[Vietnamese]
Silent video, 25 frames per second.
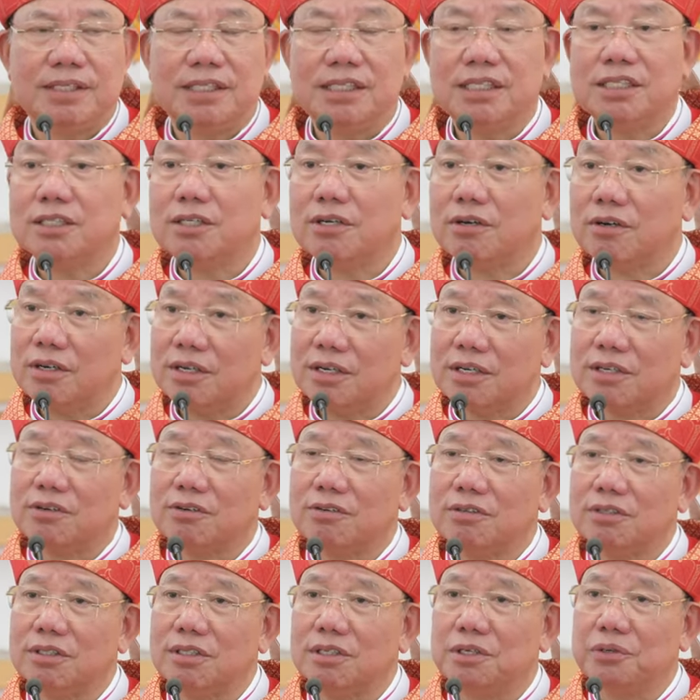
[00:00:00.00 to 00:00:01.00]
nhưng đó là
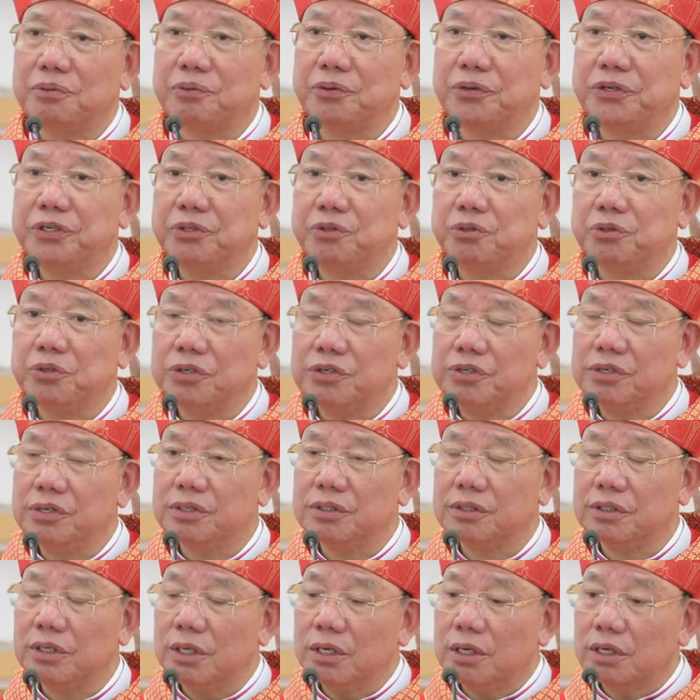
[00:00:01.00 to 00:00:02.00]
con đường của yêu
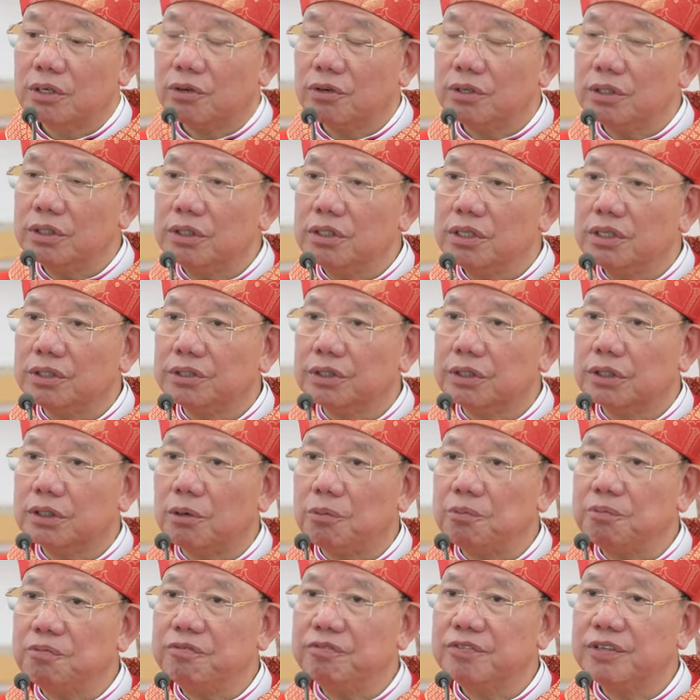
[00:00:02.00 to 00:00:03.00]
thương con đường
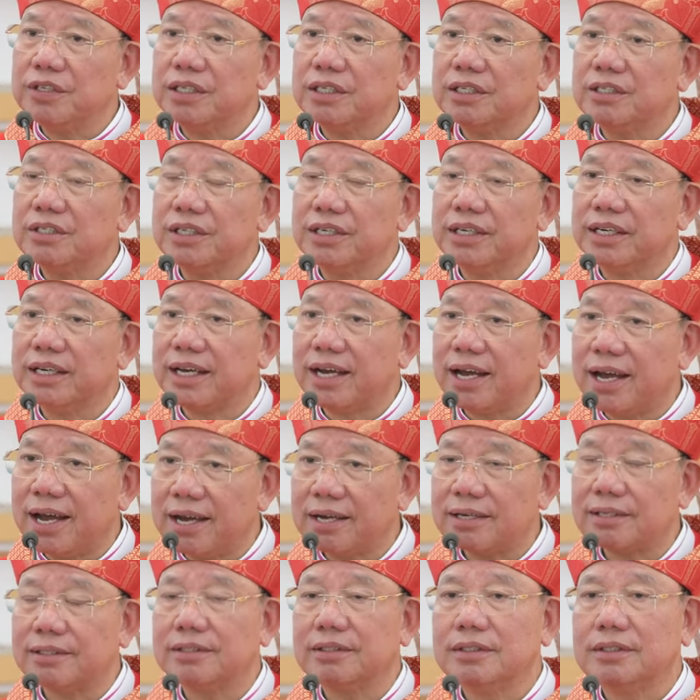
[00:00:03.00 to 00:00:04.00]
sống vì người
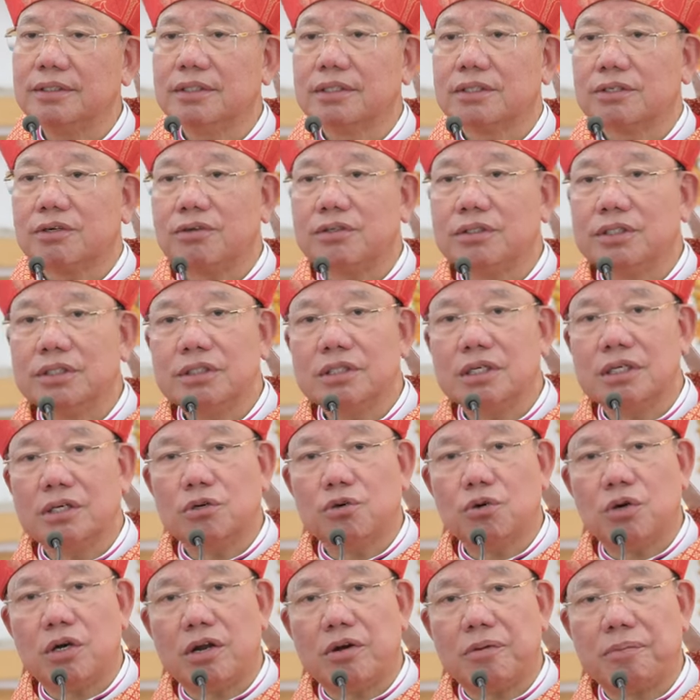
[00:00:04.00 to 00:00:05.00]
khác con đường
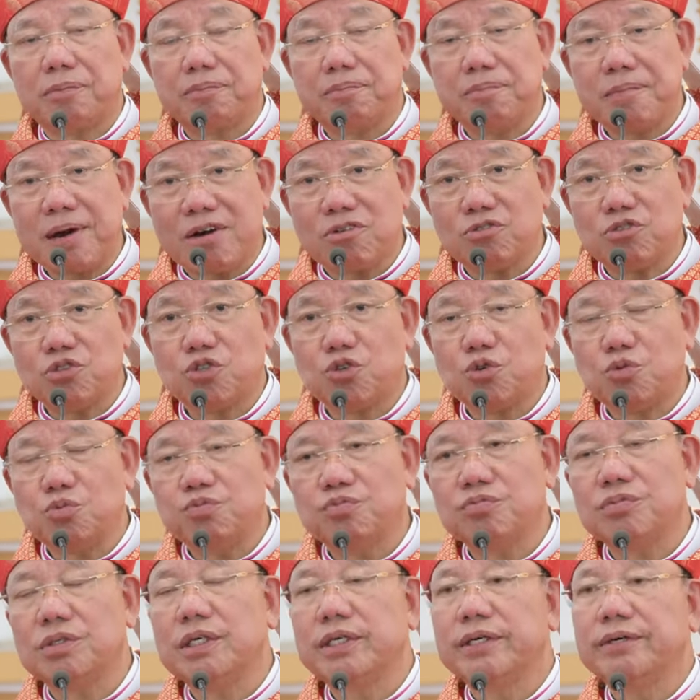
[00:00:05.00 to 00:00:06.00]
của lòng bao
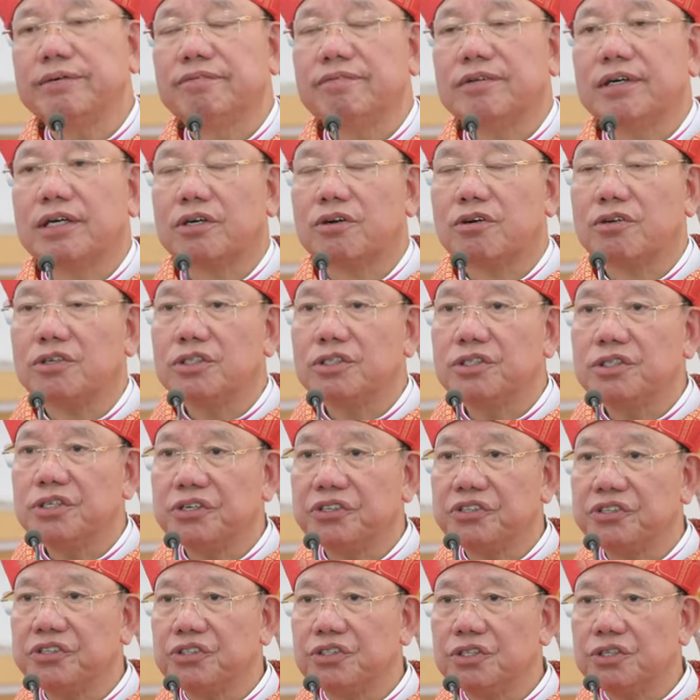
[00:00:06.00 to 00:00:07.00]
dung và con
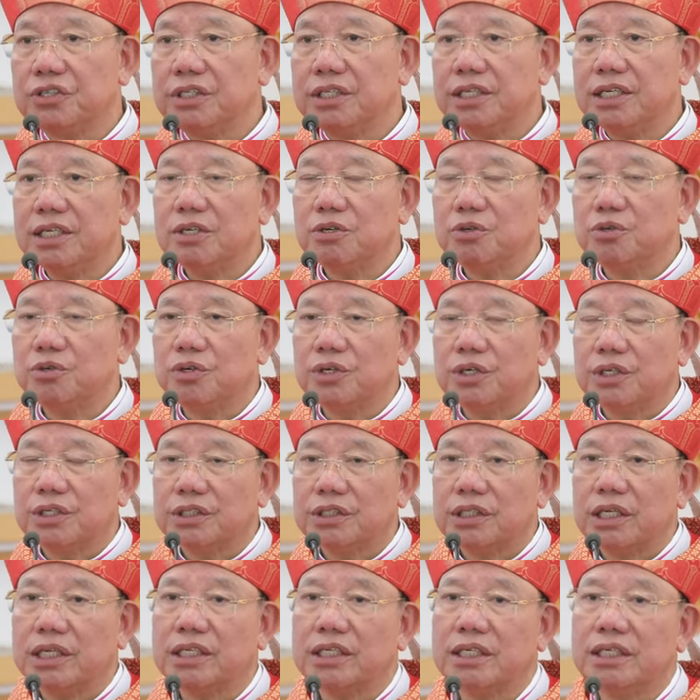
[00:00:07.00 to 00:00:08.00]
đường giới thiệu
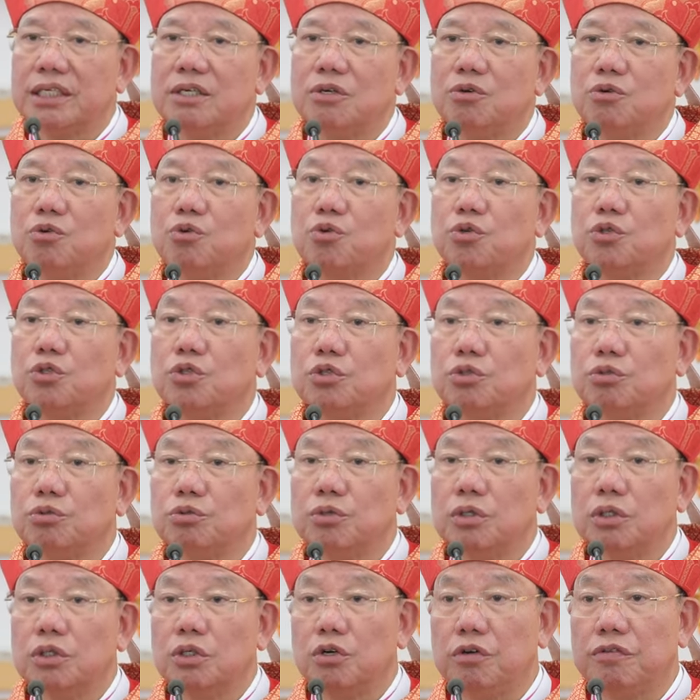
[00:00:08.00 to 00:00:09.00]
tình yêu của
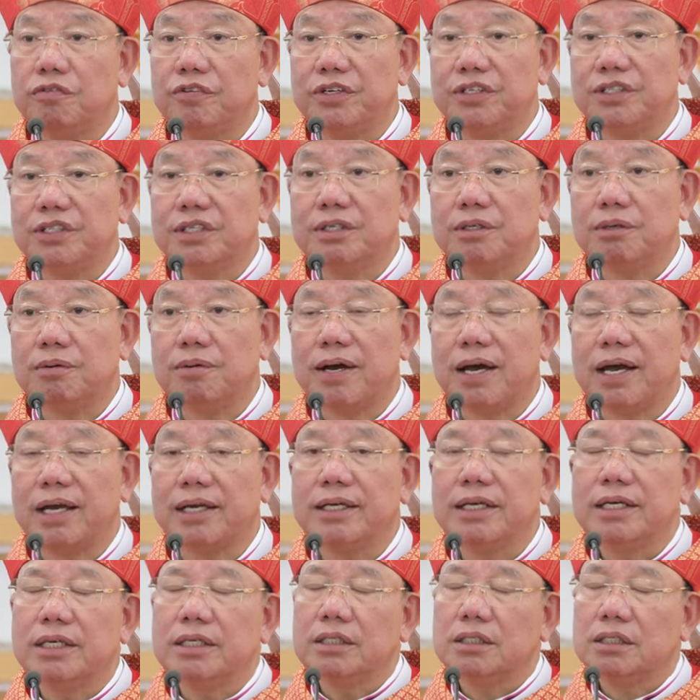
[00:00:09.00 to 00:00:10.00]
chúa đối với nhân loại
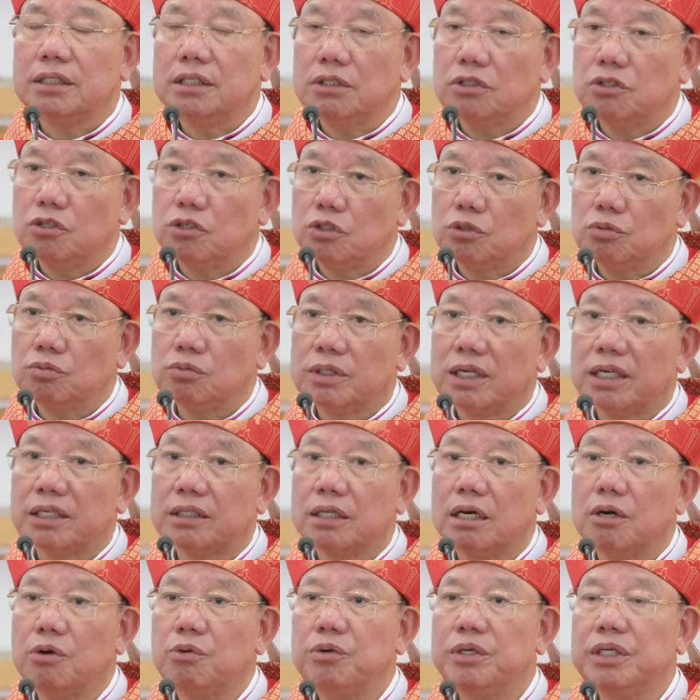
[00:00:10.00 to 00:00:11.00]
xin cho chúng ta
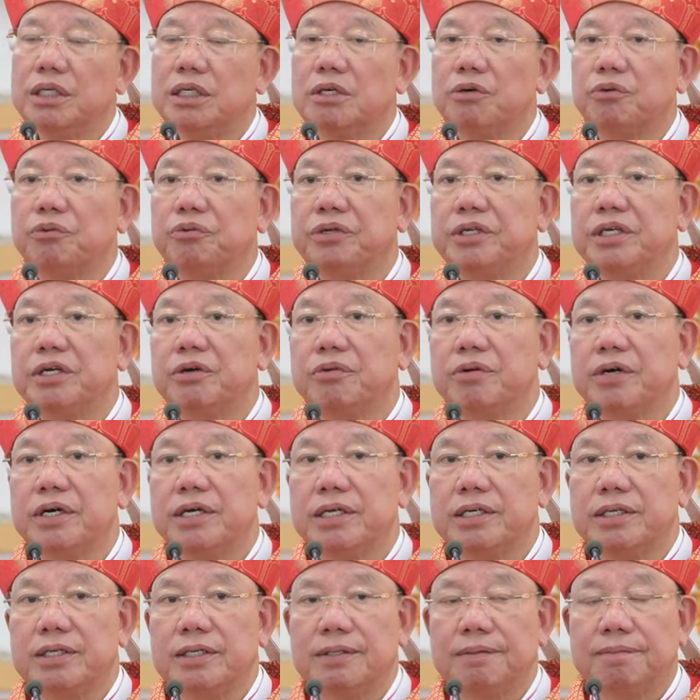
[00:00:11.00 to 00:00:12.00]
thấu hiểu điều
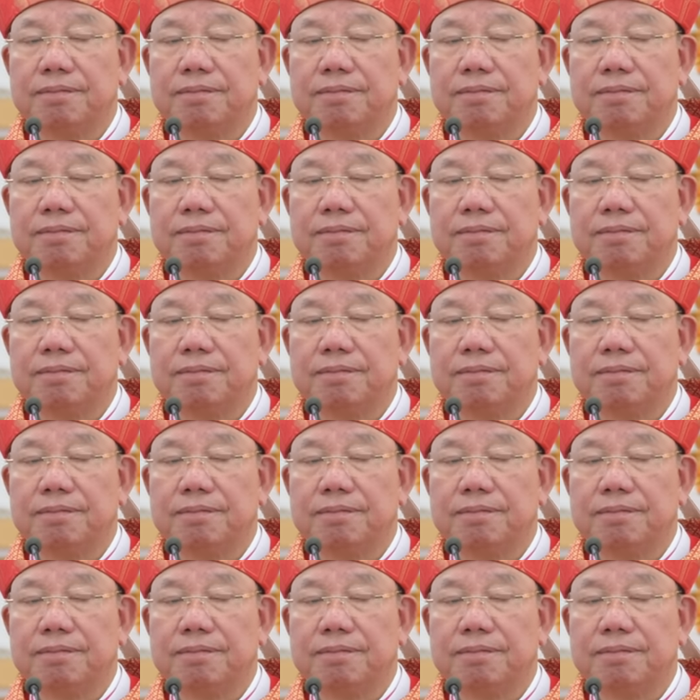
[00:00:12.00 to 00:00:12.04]
ấy